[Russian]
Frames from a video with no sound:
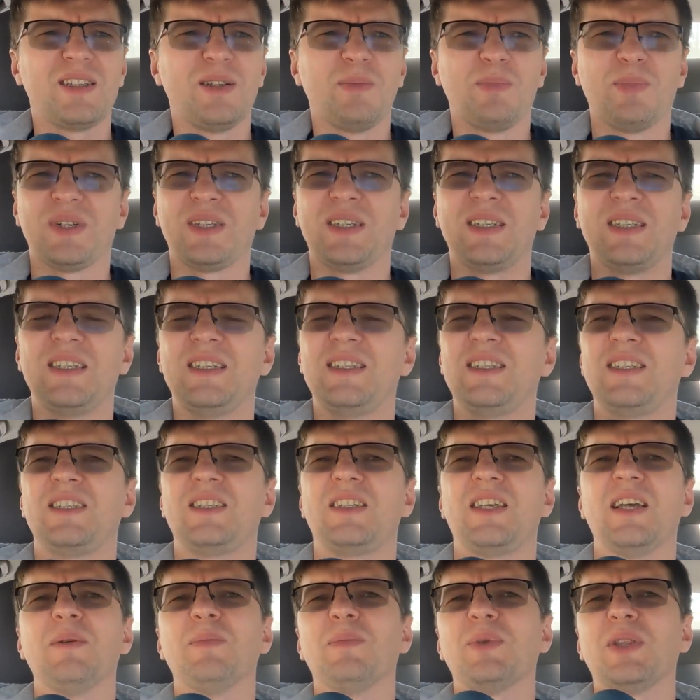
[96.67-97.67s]
типа
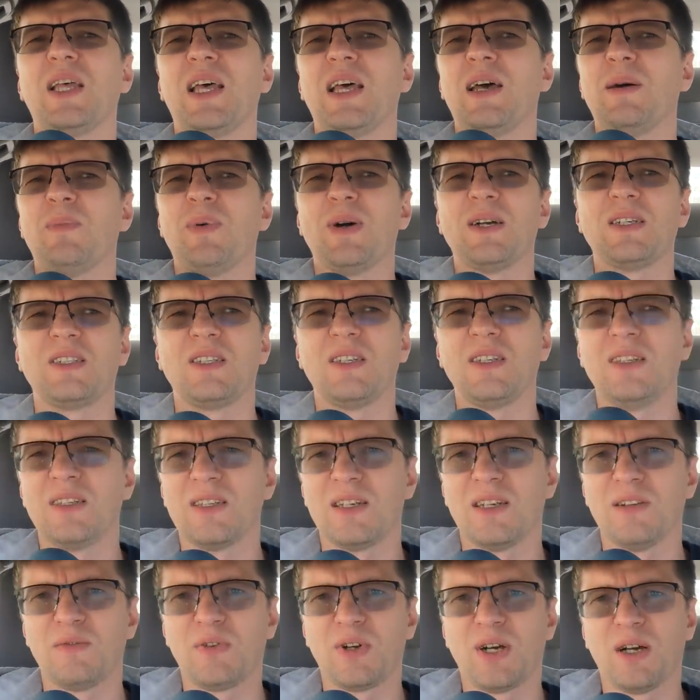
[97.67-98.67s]
системная
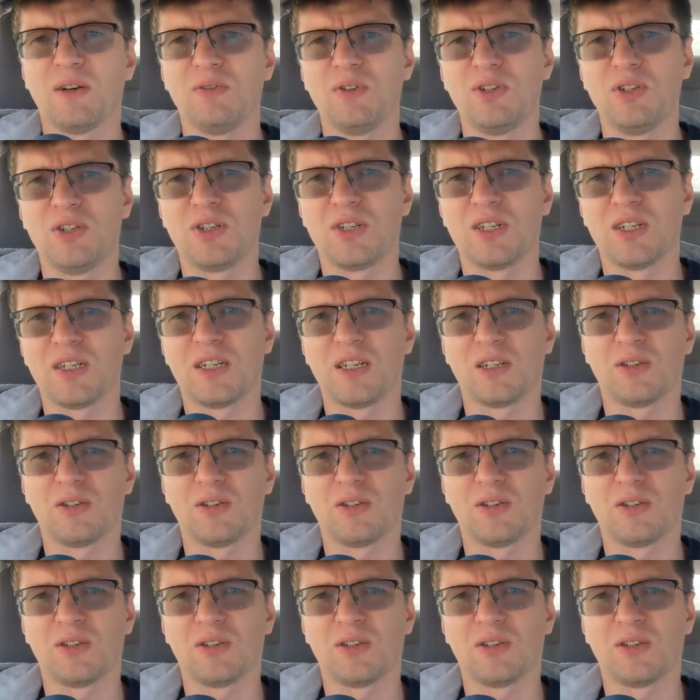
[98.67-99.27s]
оппозиция в кавычках,